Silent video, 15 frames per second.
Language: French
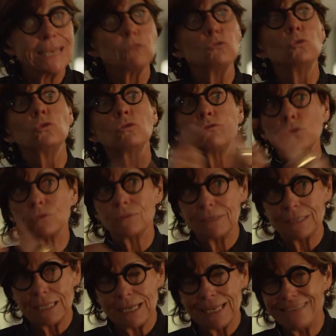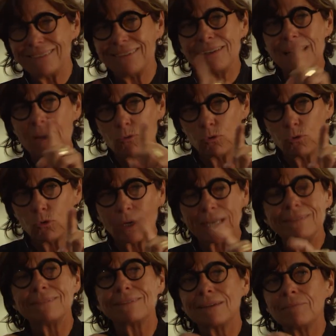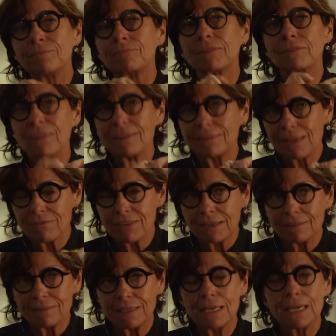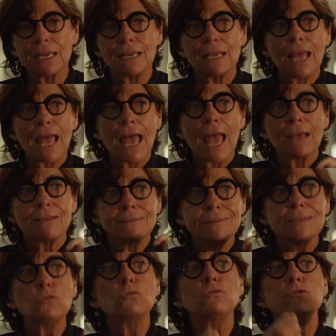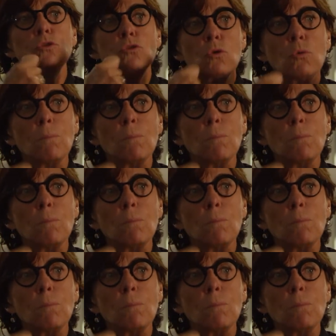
Et d'autres vont dire, et c'est là où le risque va s'inverser. Si nous voulons,